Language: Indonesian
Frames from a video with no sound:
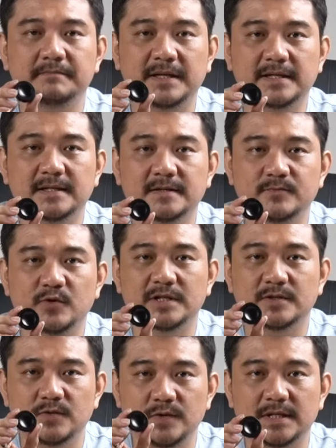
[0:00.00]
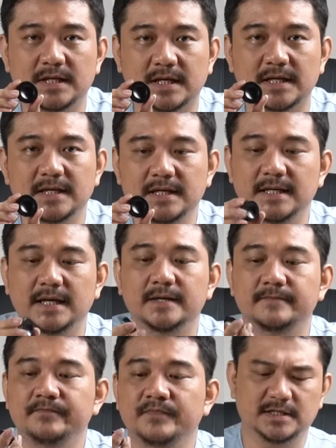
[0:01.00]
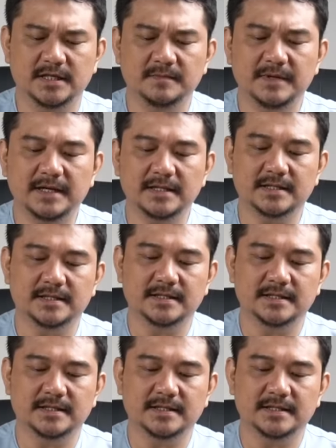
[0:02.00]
tempat buat Twitter ya kecil banget